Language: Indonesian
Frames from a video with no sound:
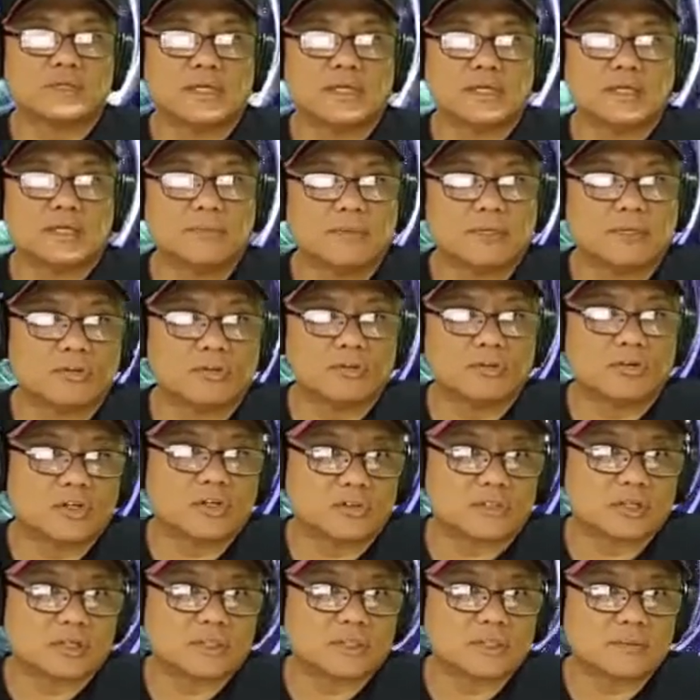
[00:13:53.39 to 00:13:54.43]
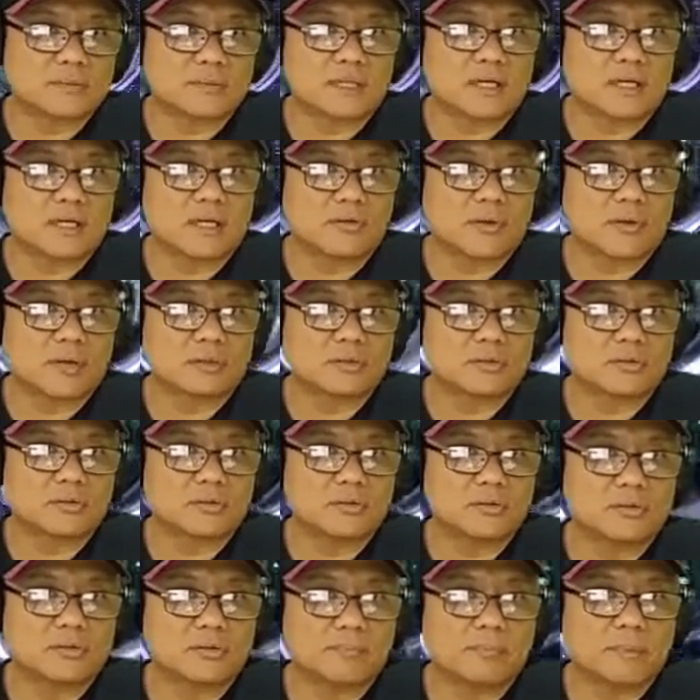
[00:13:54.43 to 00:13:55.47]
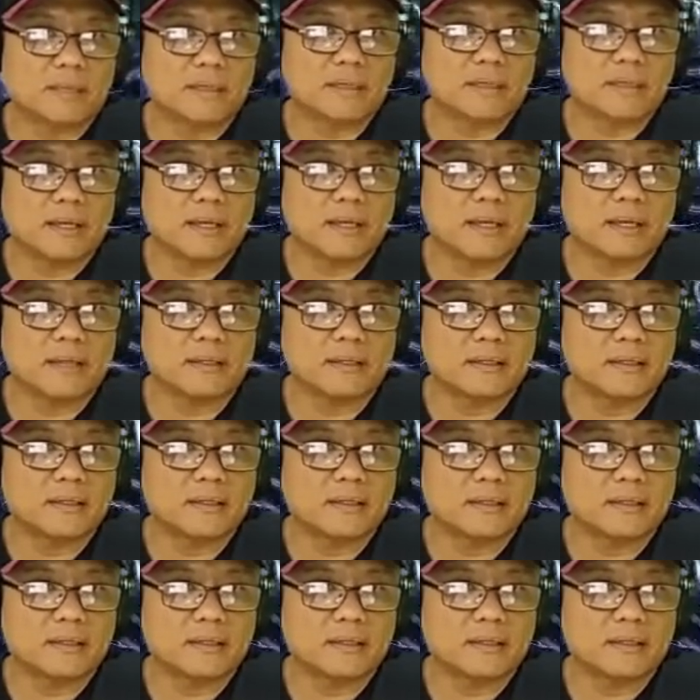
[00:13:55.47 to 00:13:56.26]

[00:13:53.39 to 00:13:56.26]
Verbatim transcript: Jadi metode kontrasepsi jangka waktu pendek